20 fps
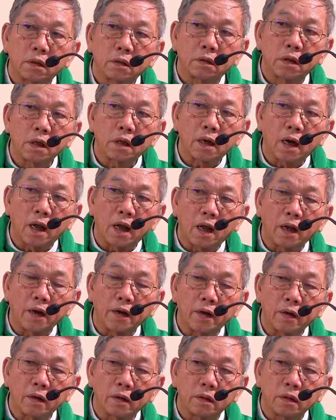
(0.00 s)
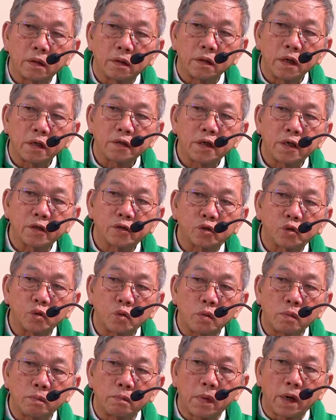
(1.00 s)
tức là Đức
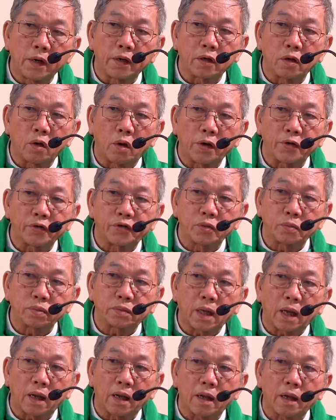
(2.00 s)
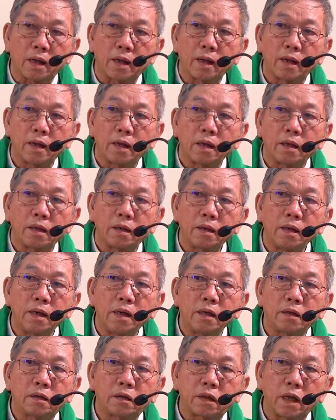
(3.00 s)
Giêsu mời gọi chúng ta
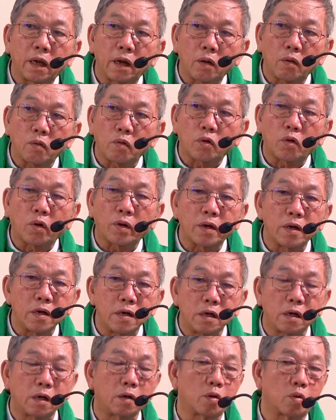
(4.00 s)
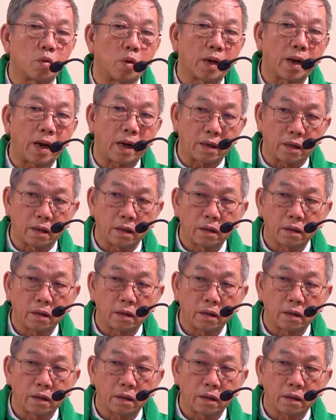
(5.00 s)
đi theo con đường của Ngài.